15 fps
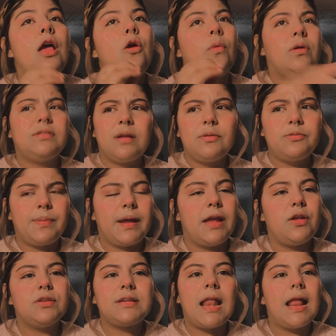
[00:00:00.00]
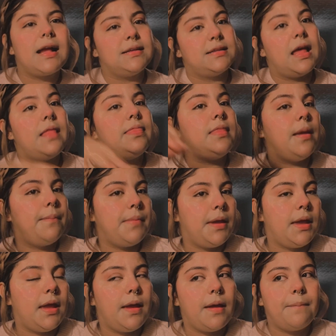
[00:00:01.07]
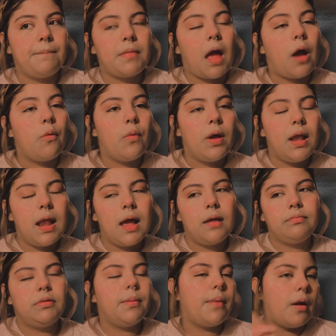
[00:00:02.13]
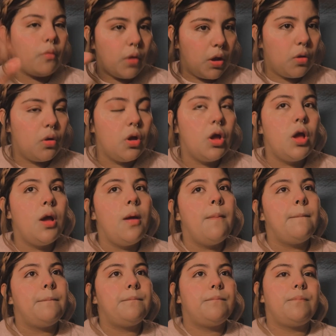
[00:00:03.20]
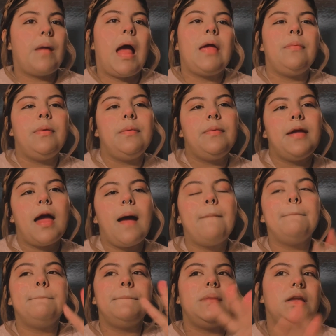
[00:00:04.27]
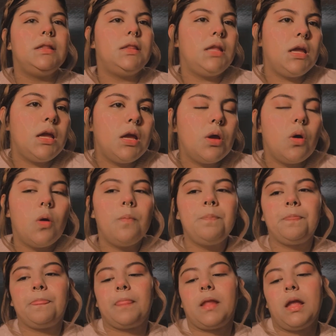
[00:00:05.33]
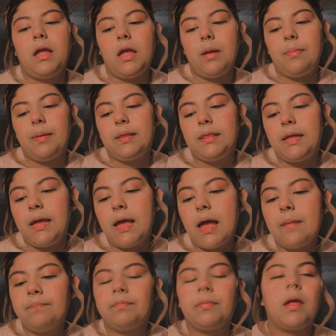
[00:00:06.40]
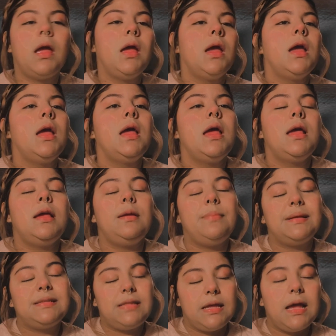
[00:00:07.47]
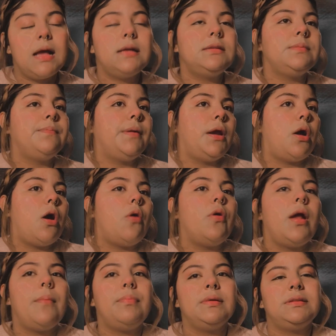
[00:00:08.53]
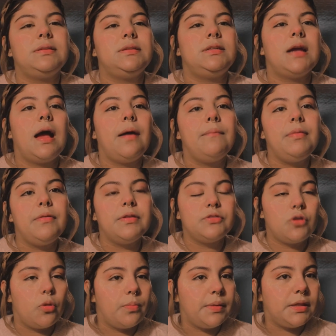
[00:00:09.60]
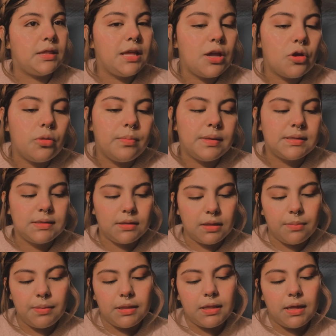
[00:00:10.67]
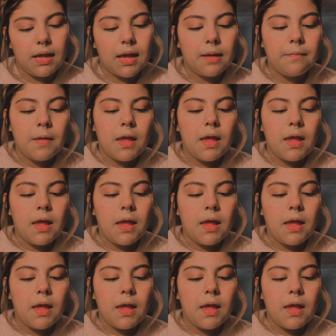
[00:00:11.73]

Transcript: cuando estábamos pequeños, a la casa de mi abuela, de mi abuelo. Ahí vivía mi tío y mi tía y mis tías, pero ahora pues ya vive solo mi tío y, y mi tía.